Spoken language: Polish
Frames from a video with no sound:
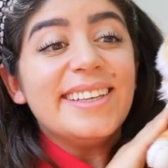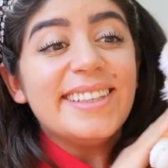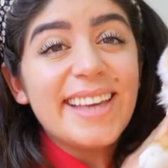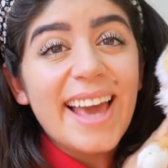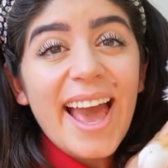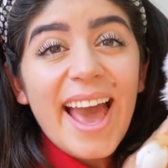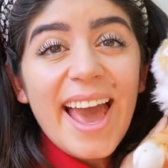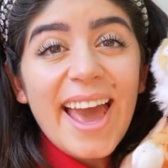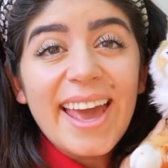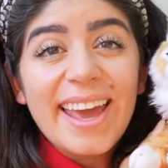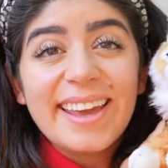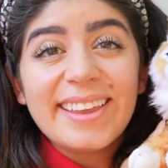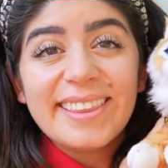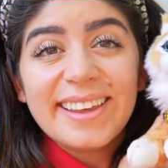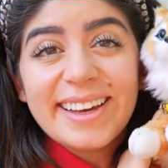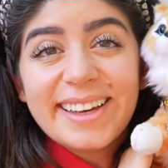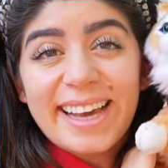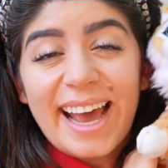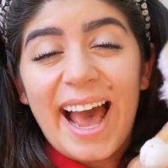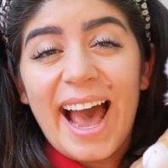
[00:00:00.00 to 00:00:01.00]

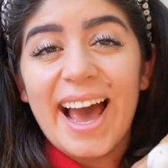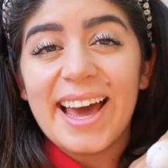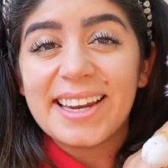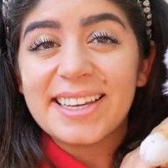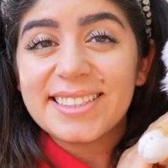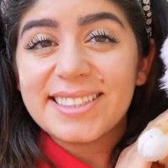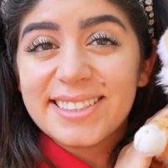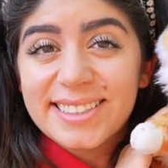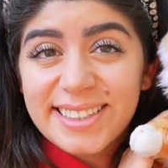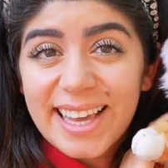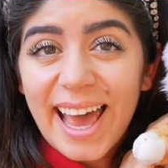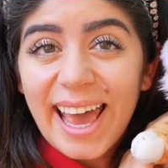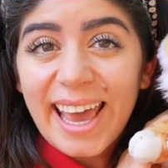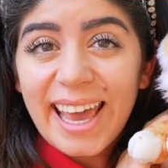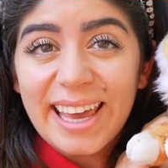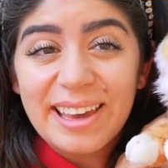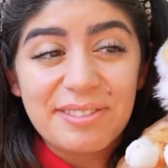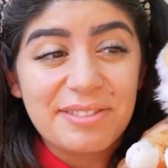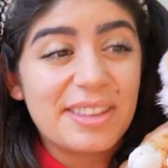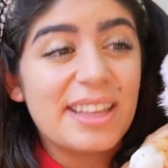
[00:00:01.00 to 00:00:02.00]
Tak, kotek
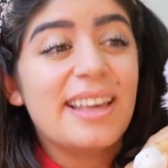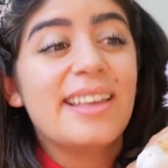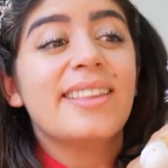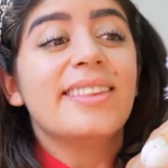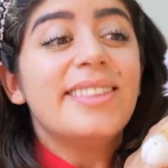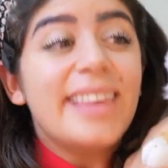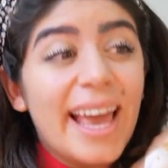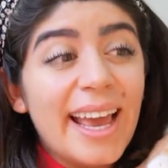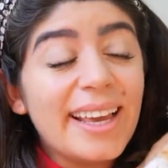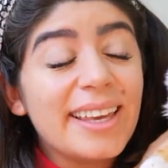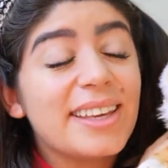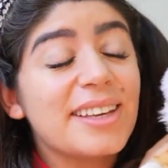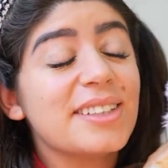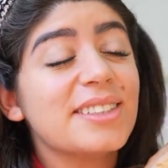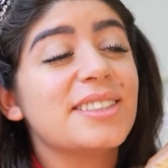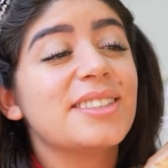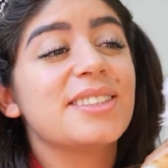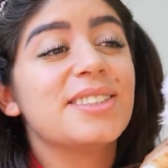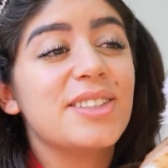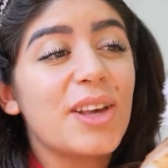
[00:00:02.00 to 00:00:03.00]
uratowany!
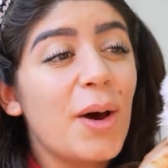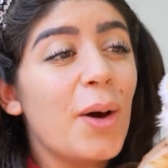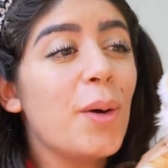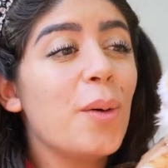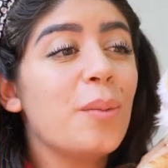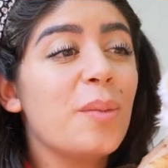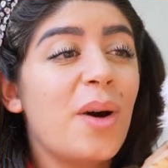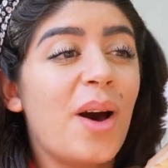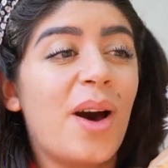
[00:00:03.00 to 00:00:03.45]
Dziękuję za